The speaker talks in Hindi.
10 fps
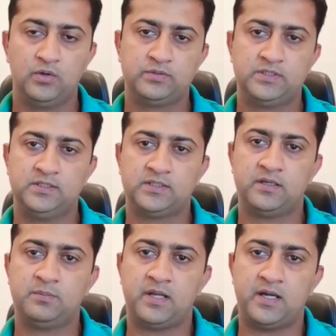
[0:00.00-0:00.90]
उससे
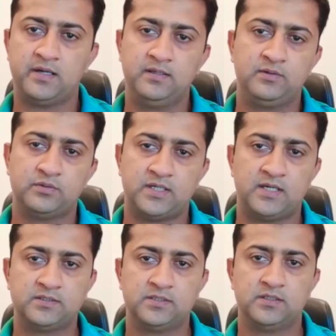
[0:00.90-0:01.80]
तकरीबन हार्डली को
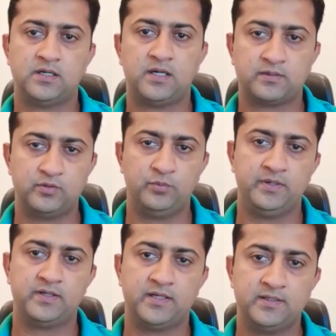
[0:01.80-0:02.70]
सात आठ
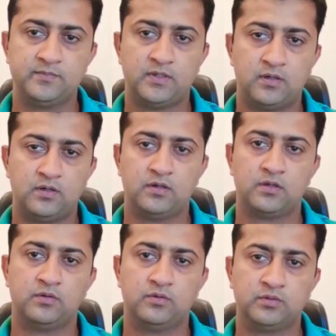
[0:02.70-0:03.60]
किलोमीटर है
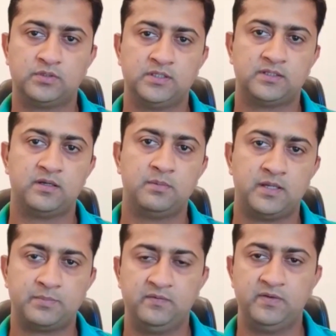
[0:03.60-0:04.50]
और उससे तकरीबन
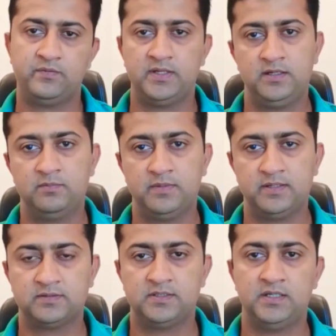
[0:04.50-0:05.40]
आपकी 15
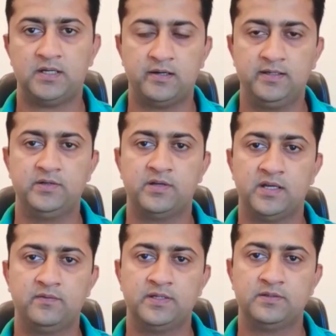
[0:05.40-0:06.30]
मिनट्स की हार्डली
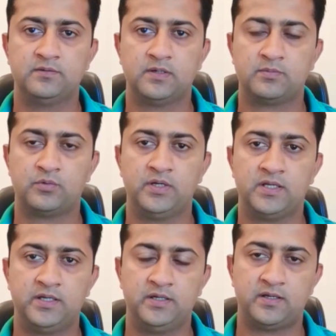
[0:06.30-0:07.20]
ड्राइव है
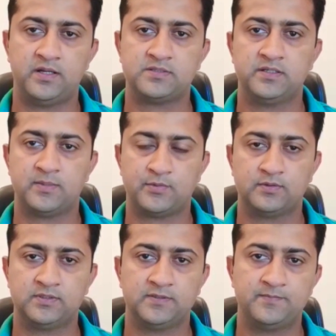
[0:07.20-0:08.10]
कोयटा इंटरनेशनल
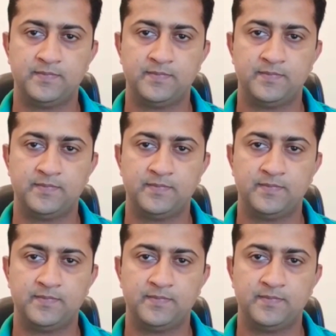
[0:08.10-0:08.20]
एयरपोर्ट से